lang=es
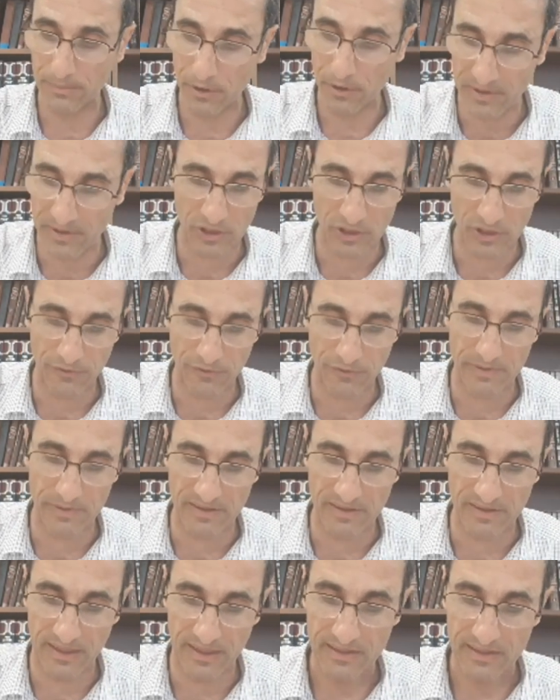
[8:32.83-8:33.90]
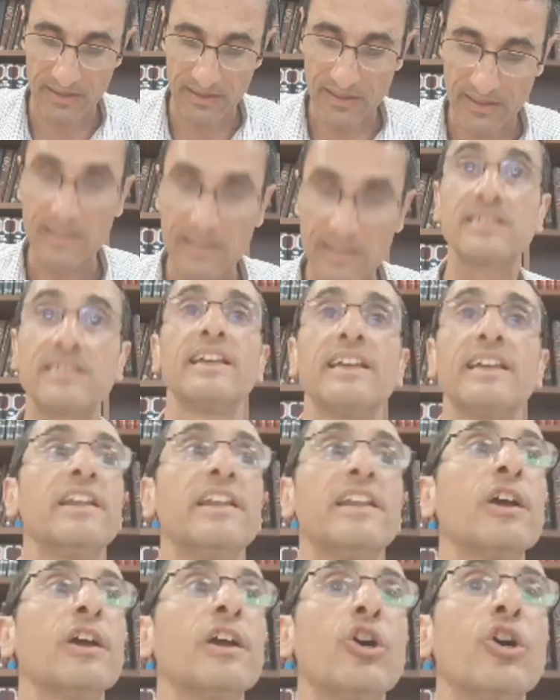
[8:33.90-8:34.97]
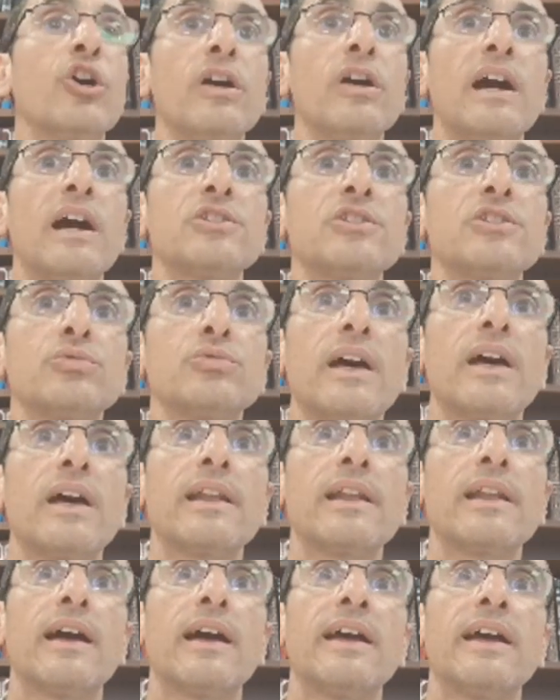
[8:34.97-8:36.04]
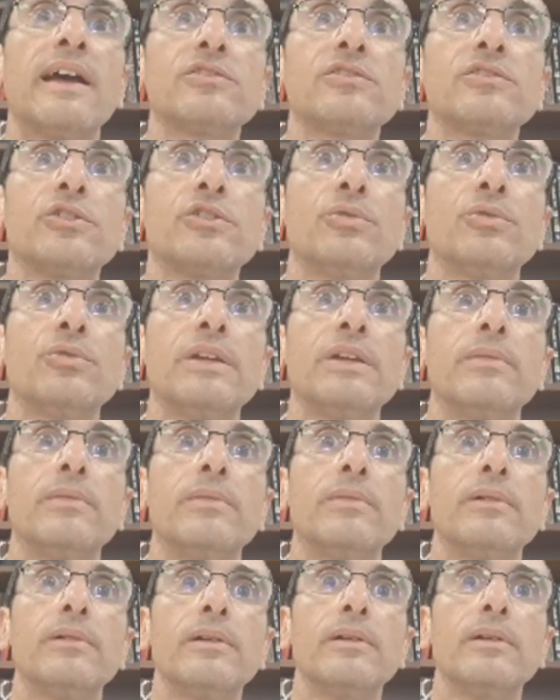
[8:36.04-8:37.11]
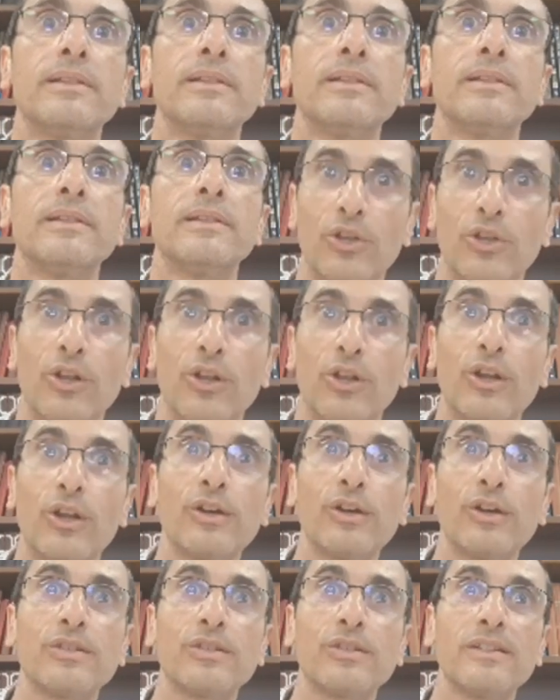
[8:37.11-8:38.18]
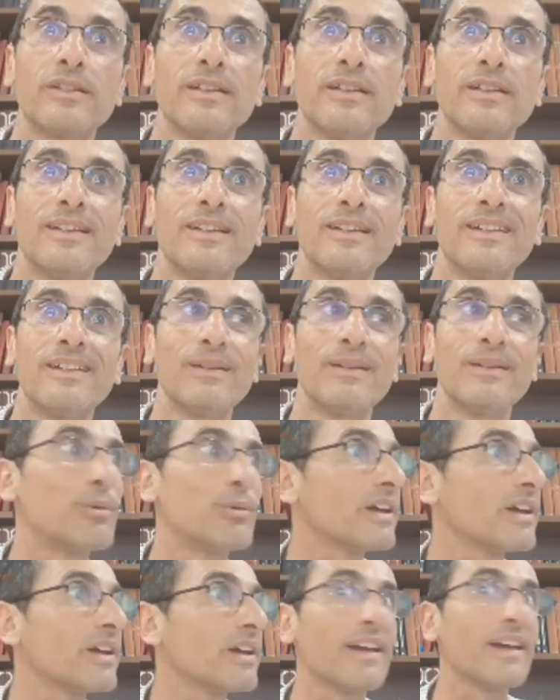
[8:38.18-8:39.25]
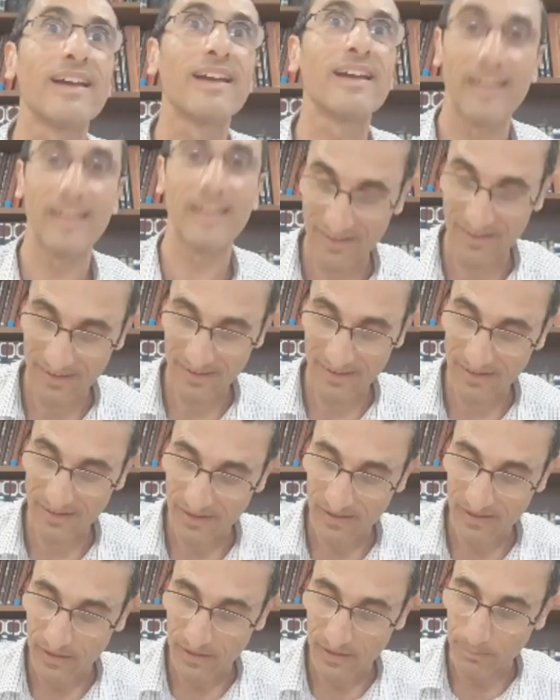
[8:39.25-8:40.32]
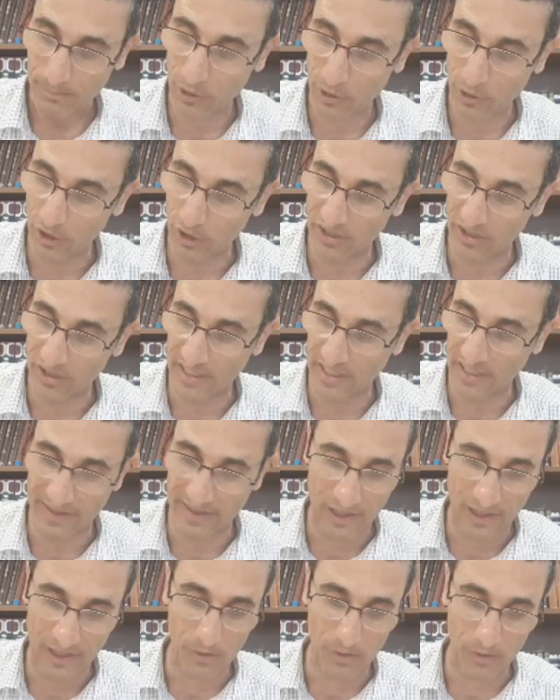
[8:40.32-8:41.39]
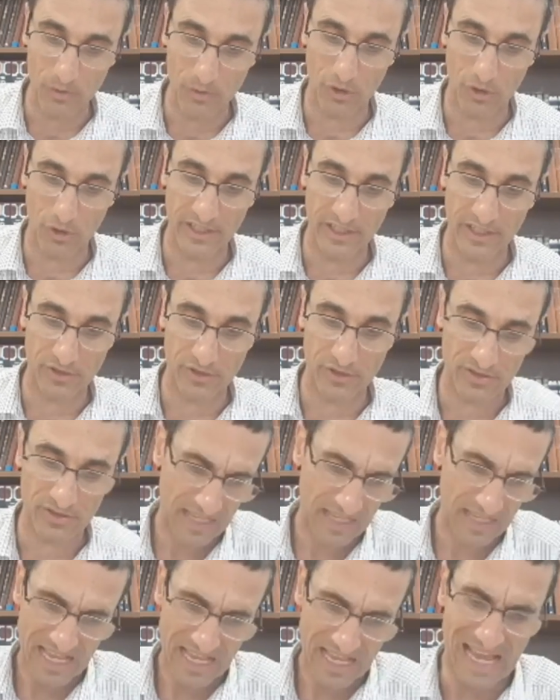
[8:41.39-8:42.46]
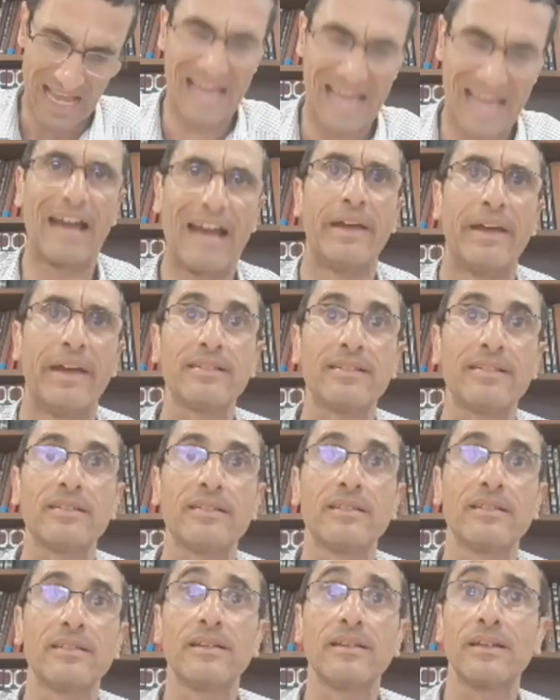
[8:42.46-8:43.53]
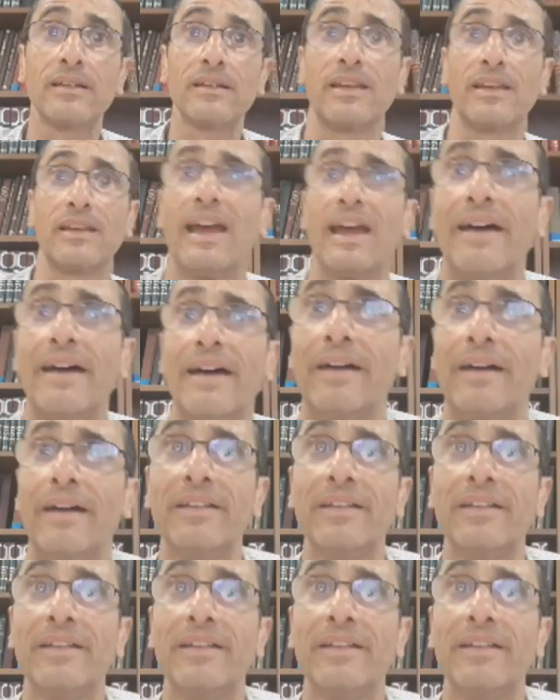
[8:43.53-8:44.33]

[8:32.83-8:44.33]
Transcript: reformista, se negó a ayudar a esos judíos. ¿Estamos todos locos? ¿Por qué? Porque no tenía nada en común con esos árabes. ¿Qué árabes?